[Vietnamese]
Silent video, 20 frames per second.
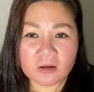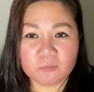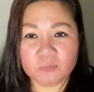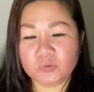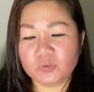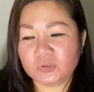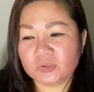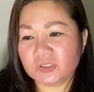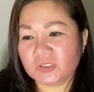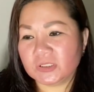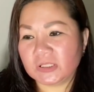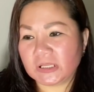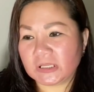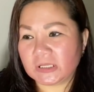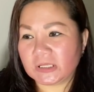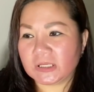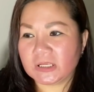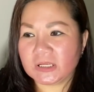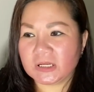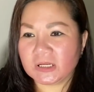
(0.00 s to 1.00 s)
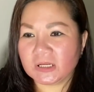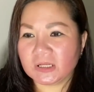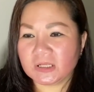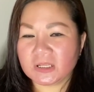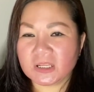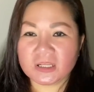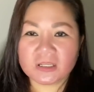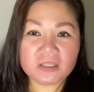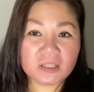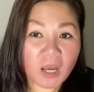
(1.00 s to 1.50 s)
mua cho thủy uh,
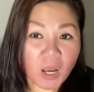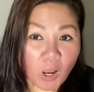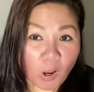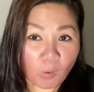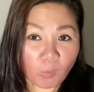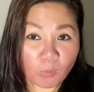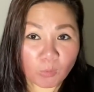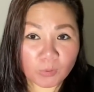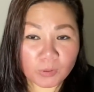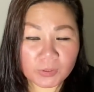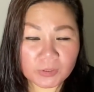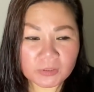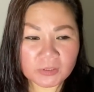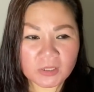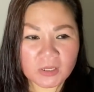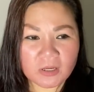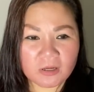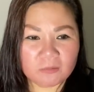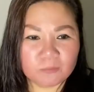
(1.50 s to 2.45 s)
điện thoại